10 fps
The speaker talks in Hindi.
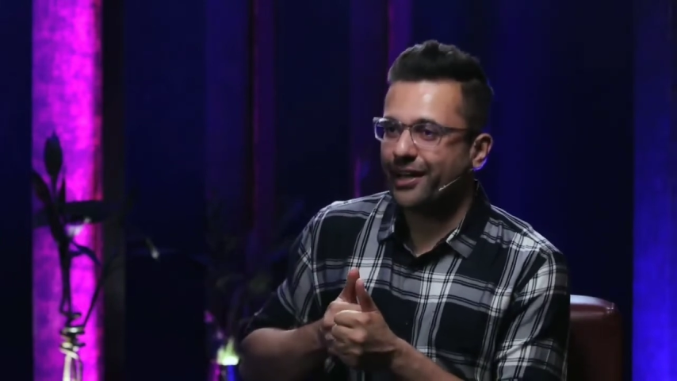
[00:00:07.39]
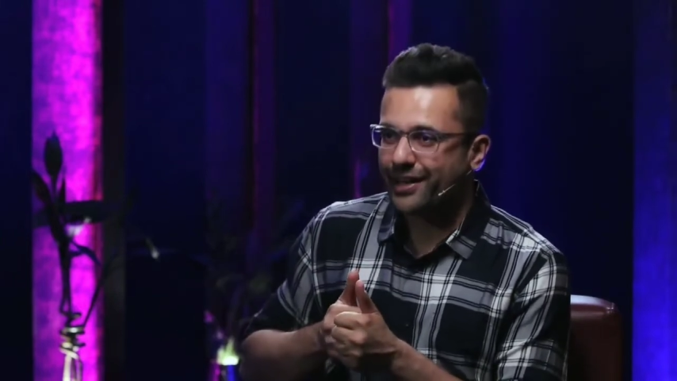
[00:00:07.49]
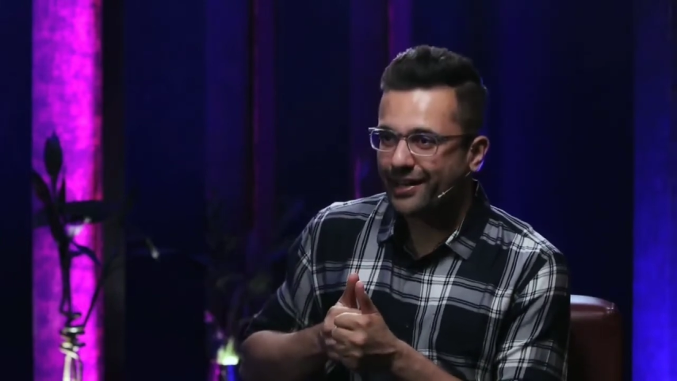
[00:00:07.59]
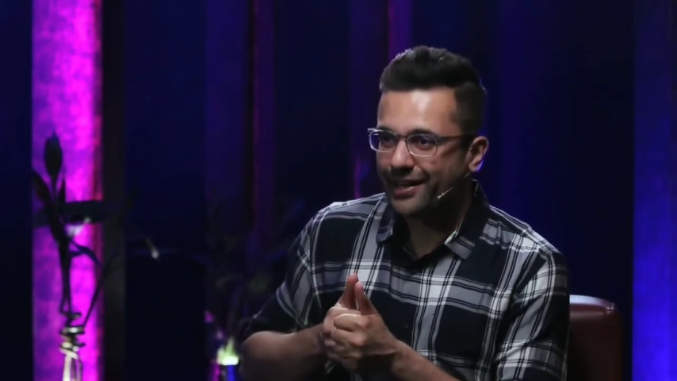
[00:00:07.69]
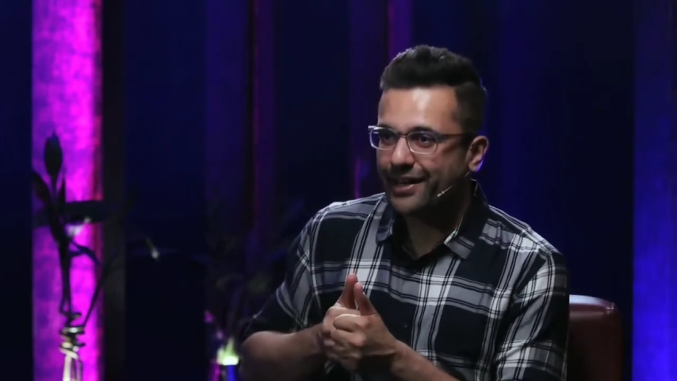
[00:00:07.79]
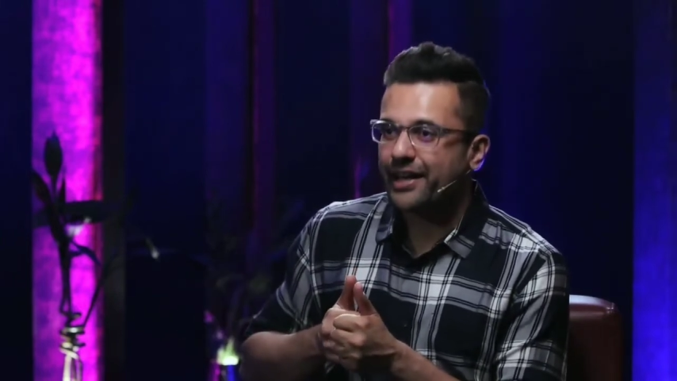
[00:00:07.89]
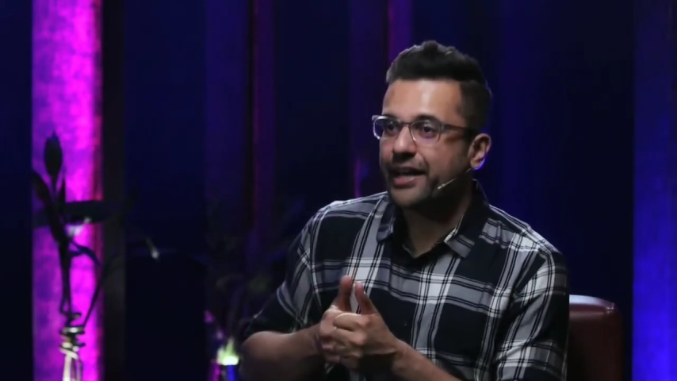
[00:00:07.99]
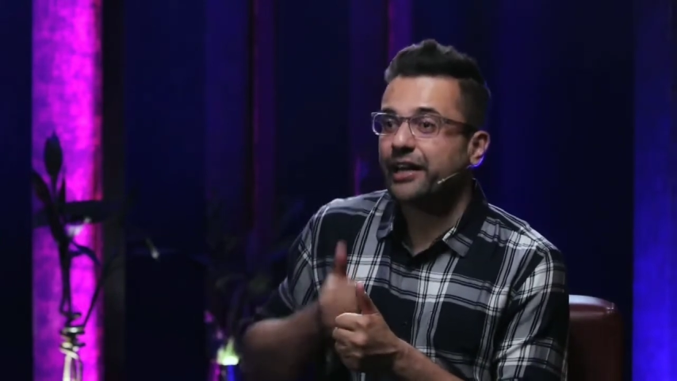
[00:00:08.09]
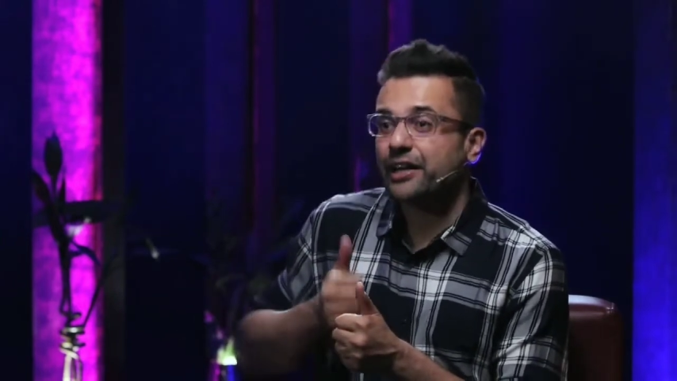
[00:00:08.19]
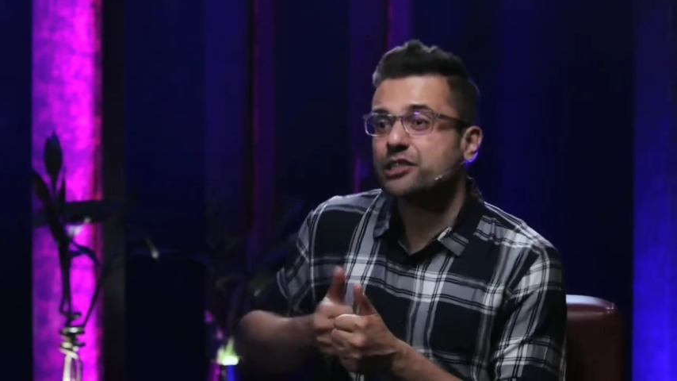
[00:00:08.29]
है
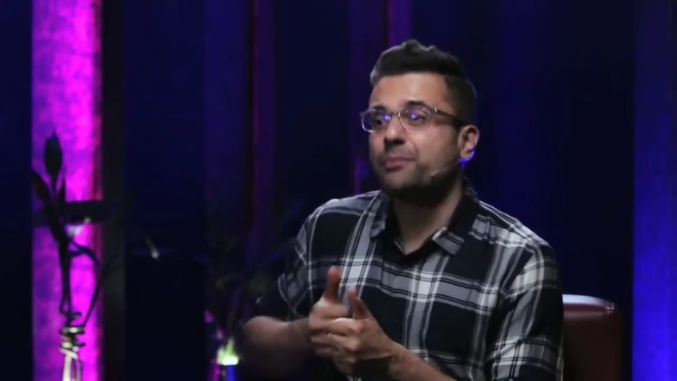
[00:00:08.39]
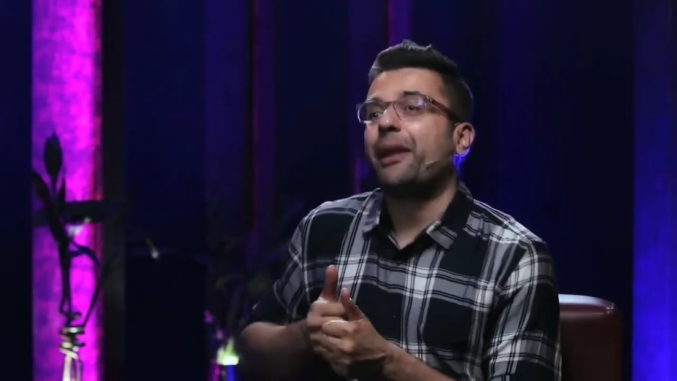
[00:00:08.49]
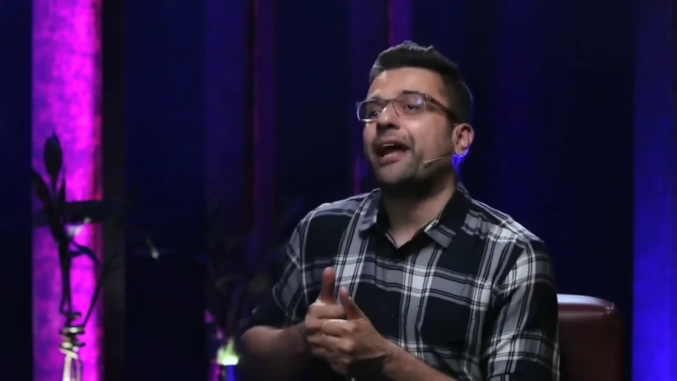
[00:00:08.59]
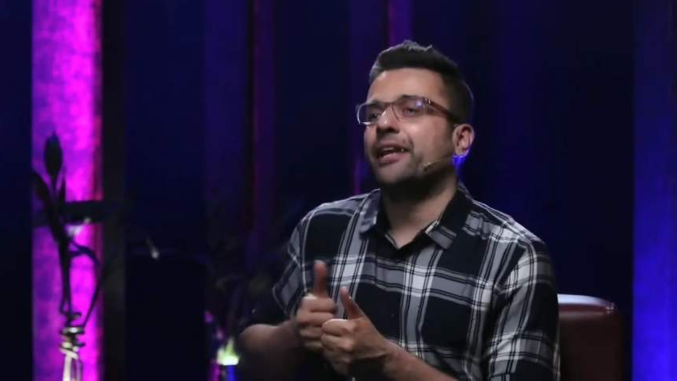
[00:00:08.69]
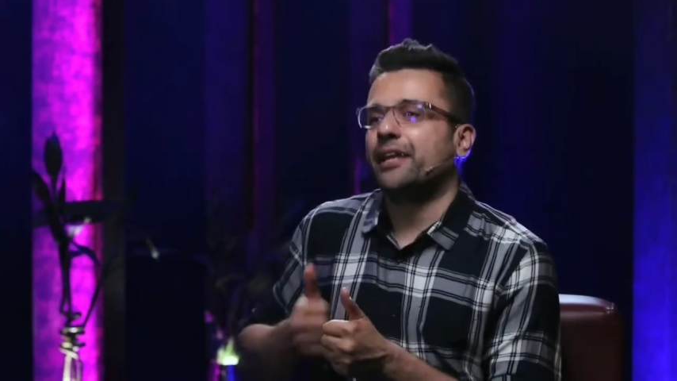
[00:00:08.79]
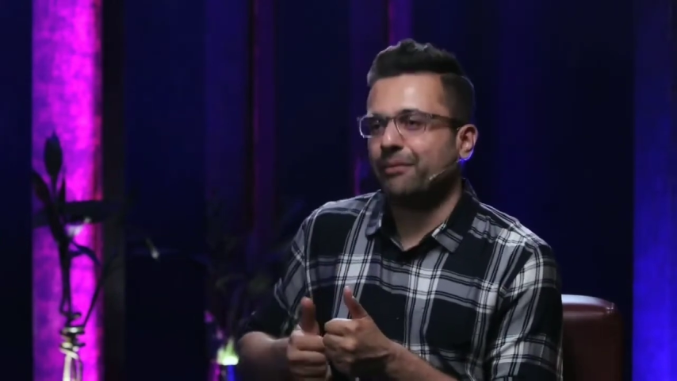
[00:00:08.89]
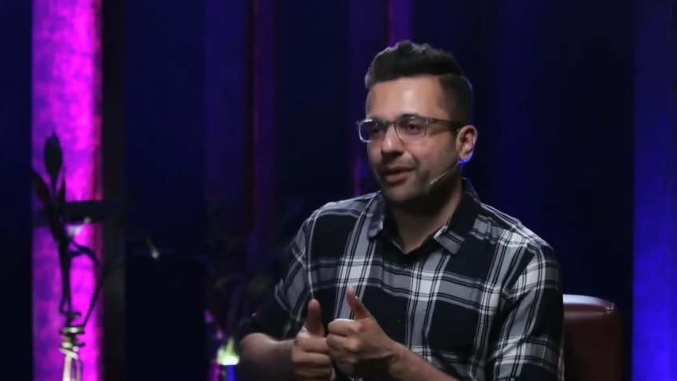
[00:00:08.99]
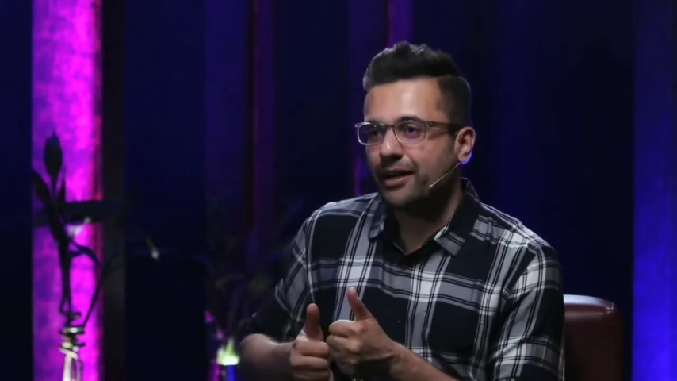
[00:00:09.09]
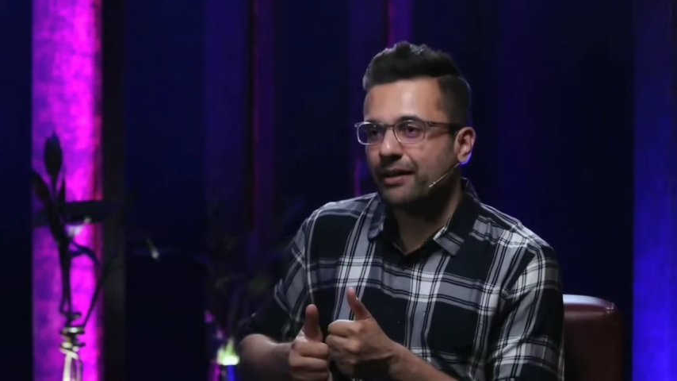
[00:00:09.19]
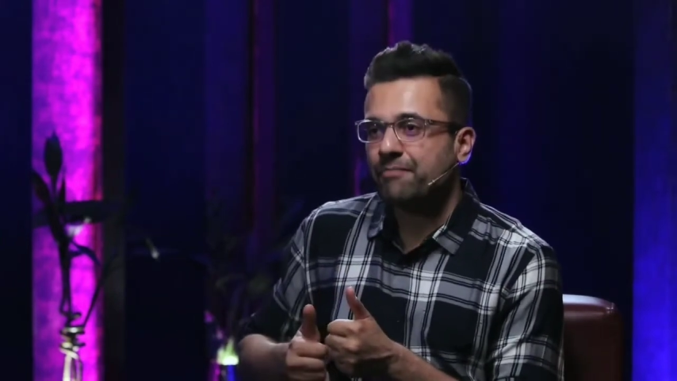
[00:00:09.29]
एक रिस्क प्लान लेने
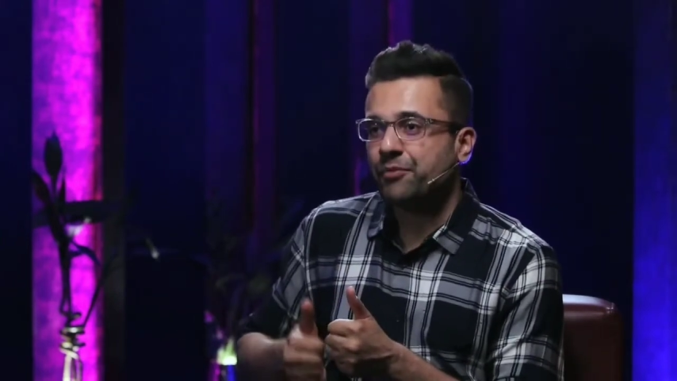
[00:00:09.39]
में